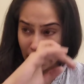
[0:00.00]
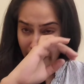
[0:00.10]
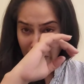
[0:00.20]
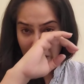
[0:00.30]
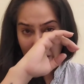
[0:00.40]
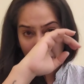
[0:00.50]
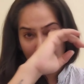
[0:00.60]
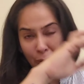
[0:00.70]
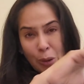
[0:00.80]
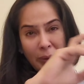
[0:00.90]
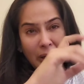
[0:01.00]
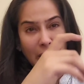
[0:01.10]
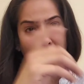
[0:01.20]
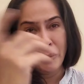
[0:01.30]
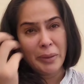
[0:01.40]
டெஃபினட்டாக எல்லாருக்குமே
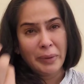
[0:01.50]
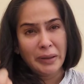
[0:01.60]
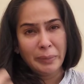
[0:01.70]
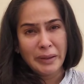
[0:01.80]
நான் எப்படிப்பட்ட